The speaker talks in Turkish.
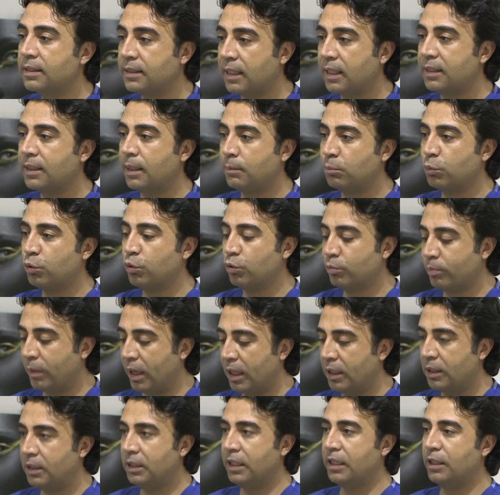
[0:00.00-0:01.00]
zaten
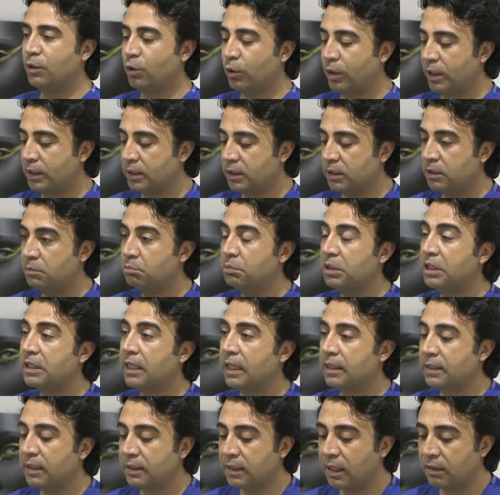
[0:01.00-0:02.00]
bulunma yeri orası.
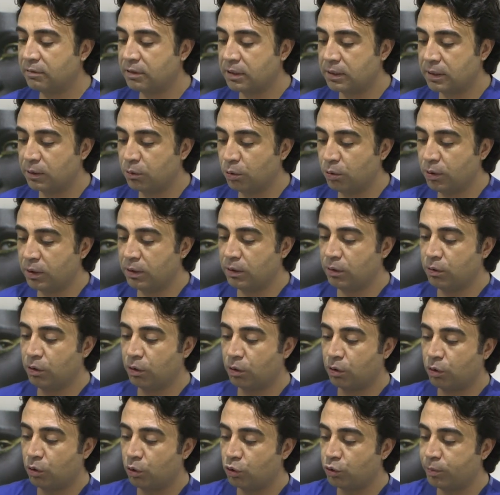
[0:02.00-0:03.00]
Migren tedavisinde
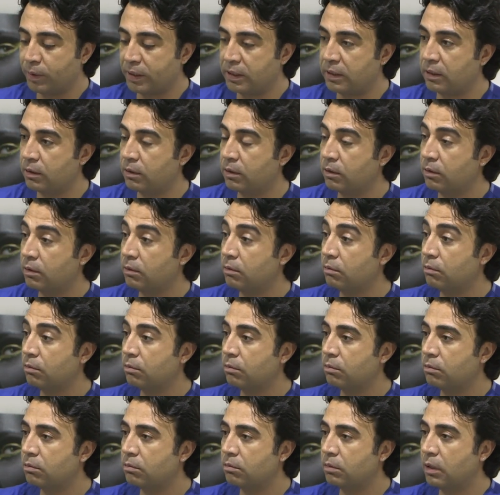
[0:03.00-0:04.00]
kullanılıyor. Kozmetik
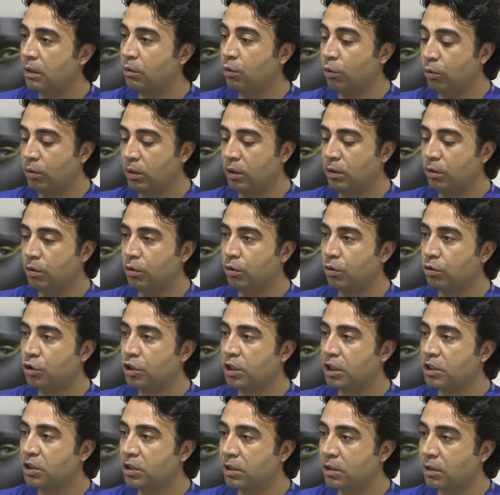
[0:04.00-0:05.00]
da kullanılıyor,
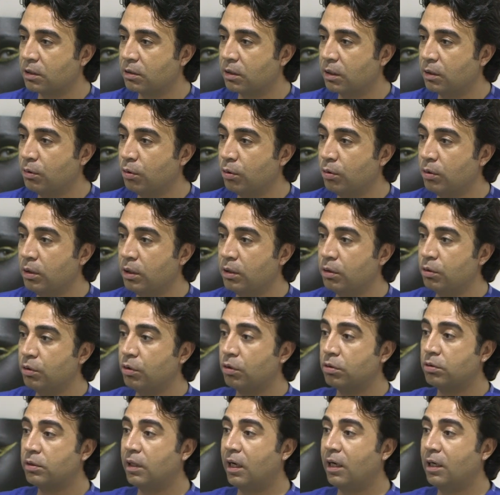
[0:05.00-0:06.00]
şaşılıkta
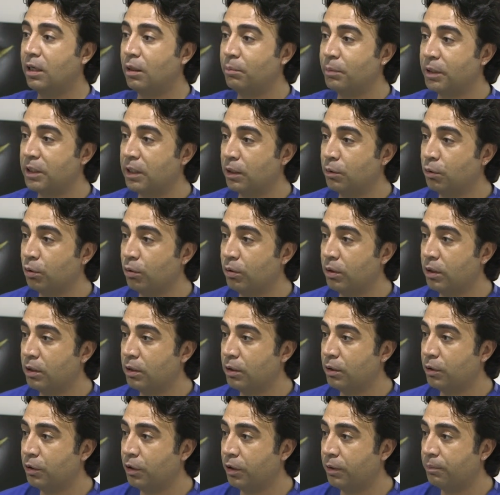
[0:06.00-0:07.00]
kullanılıyor, terlemede
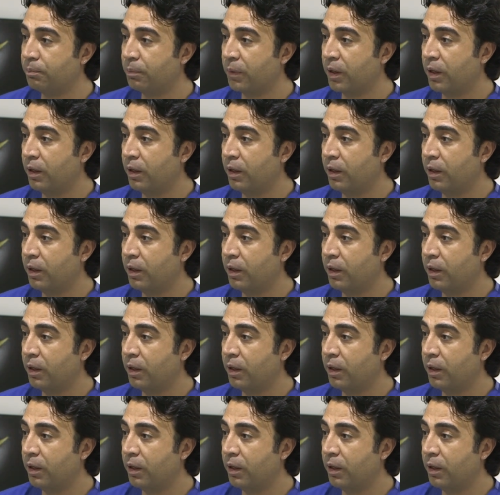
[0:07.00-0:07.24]
kullanılıyor.